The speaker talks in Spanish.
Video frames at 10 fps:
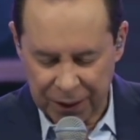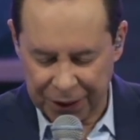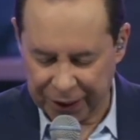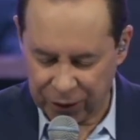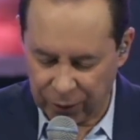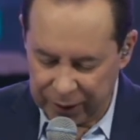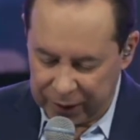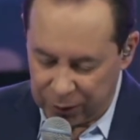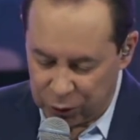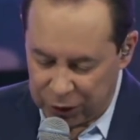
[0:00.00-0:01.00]
y reinó
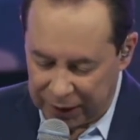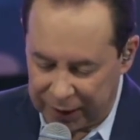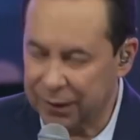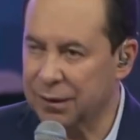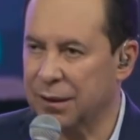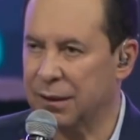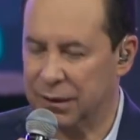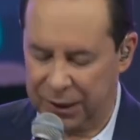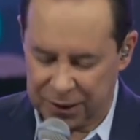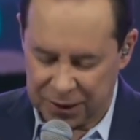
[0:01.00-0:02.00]
en Jerusalén
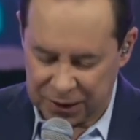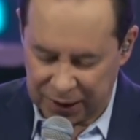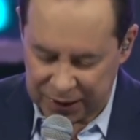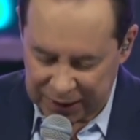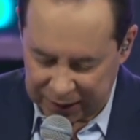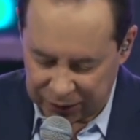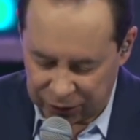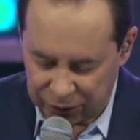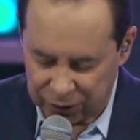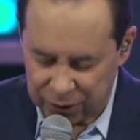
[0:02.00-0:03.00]
16 eh,
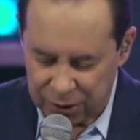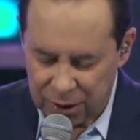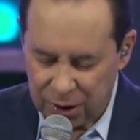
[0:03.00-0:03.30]
años